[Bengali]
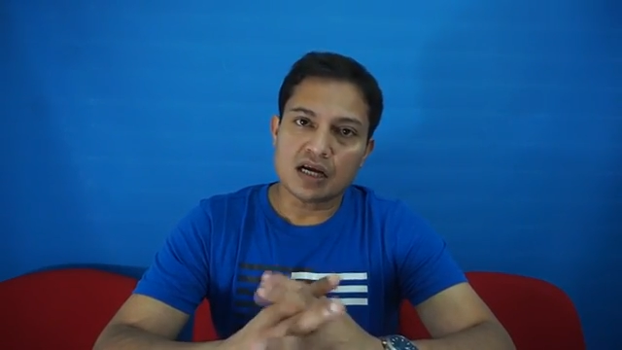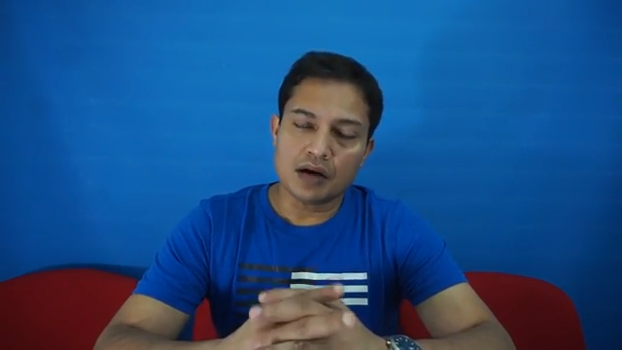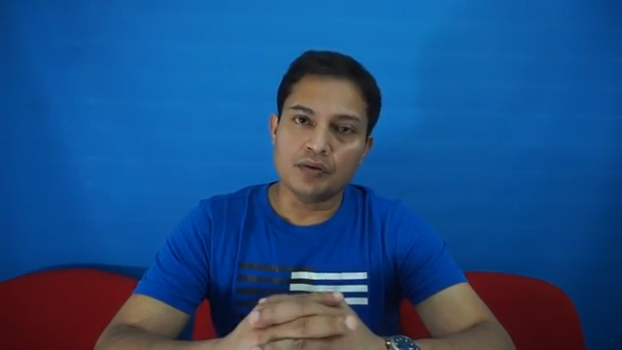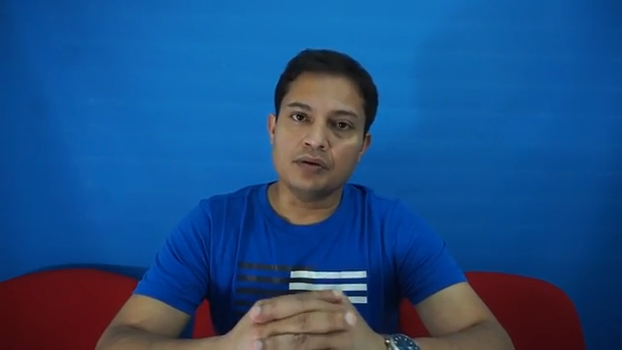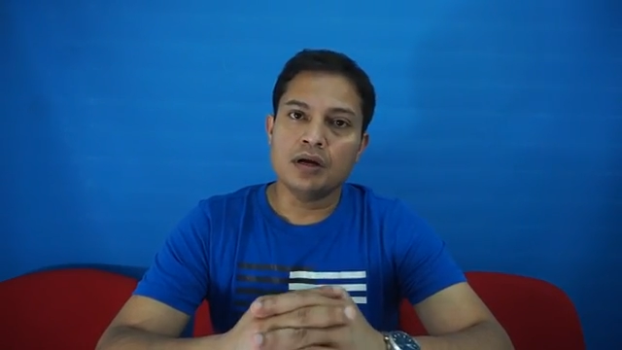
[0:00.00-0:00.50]

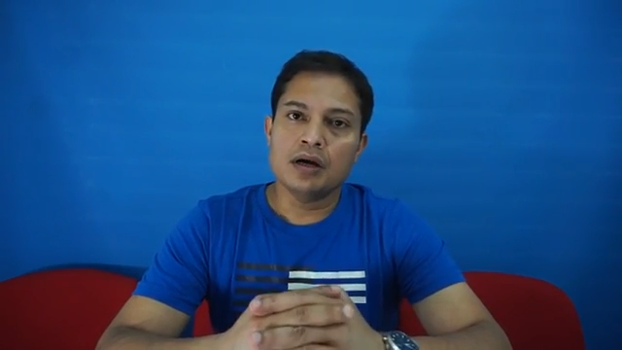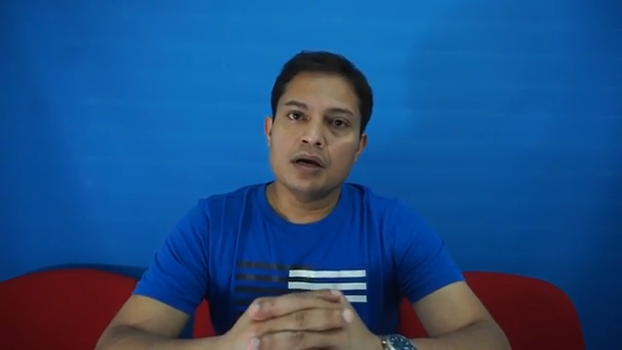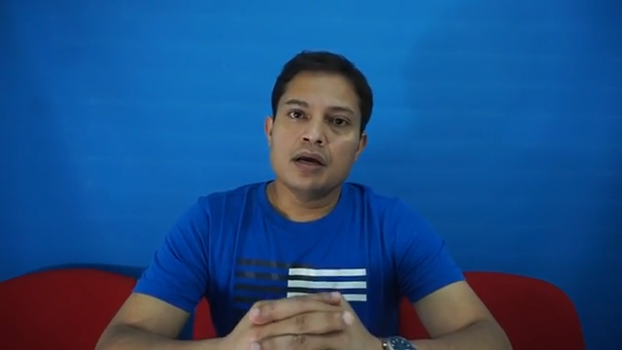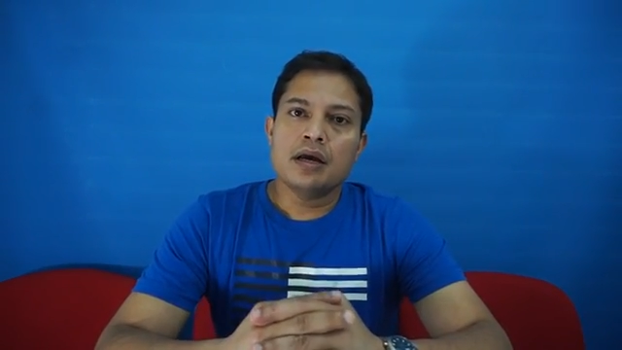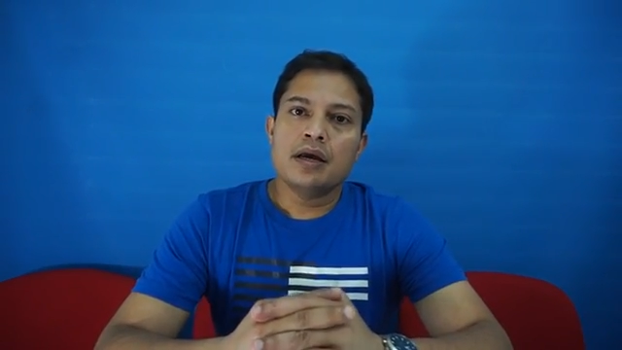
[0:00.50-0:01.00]
কারণ
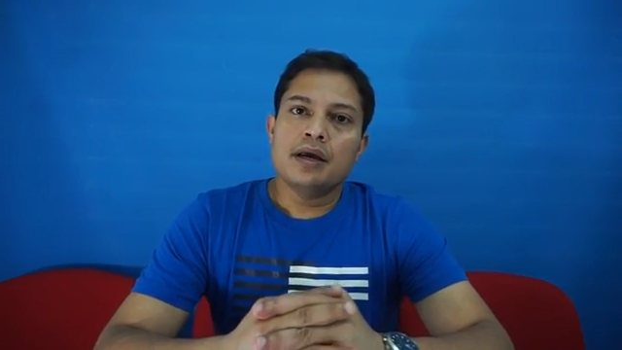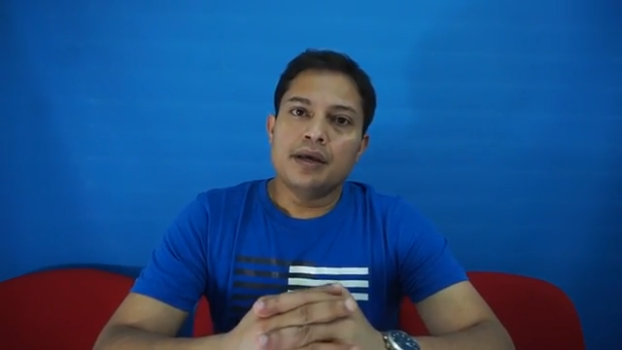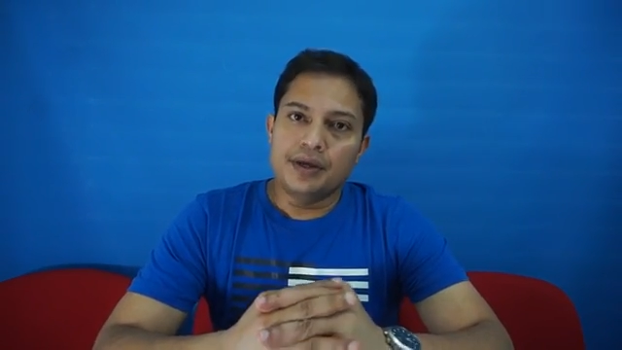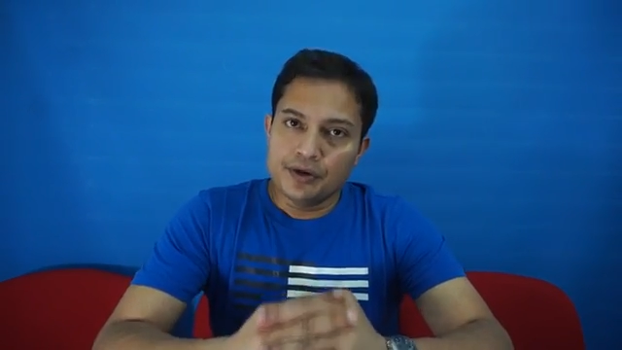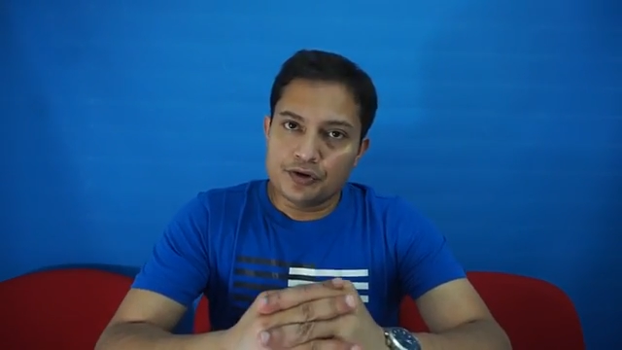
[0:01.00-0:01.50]

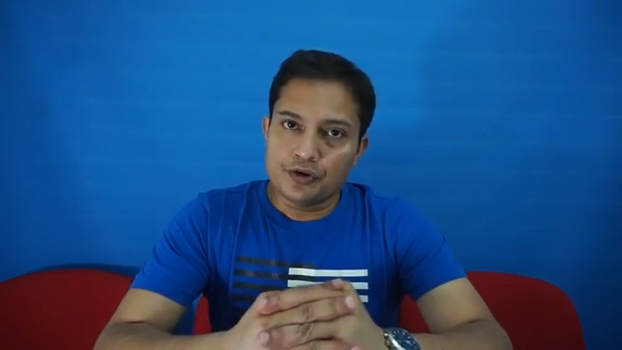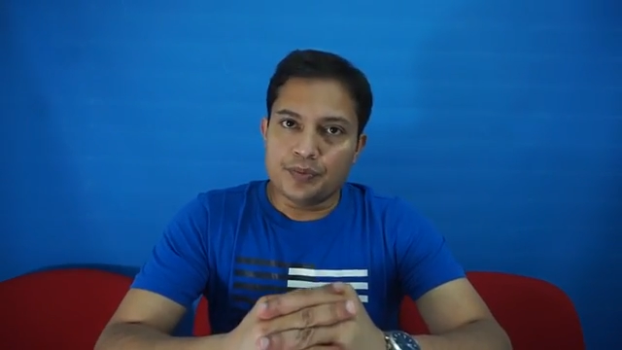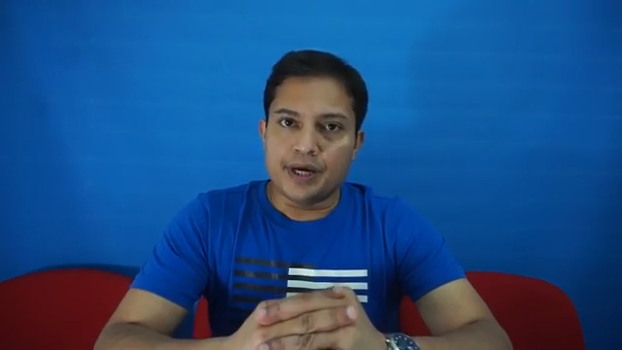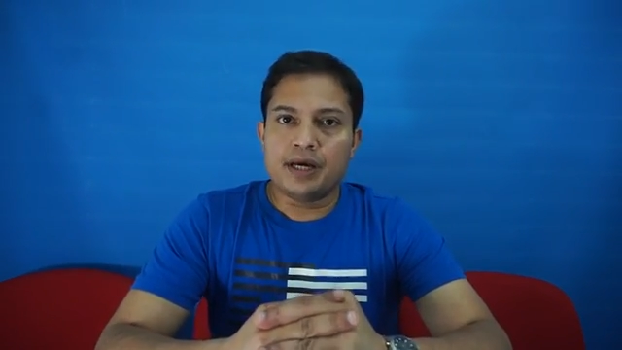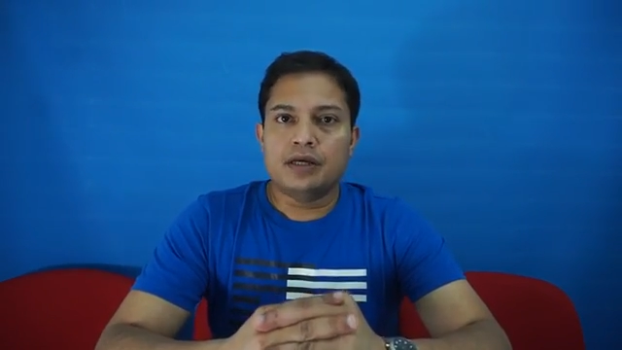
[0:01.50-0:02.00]

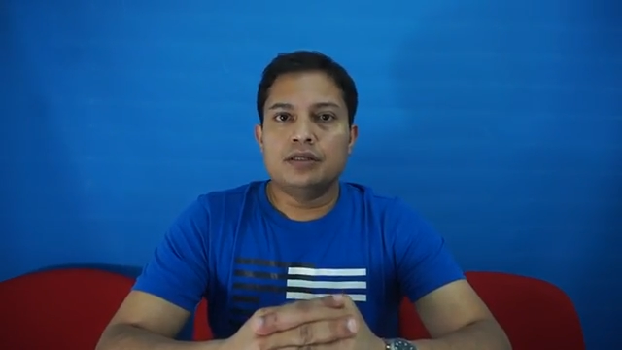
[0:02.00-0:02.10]
ইউটিউবে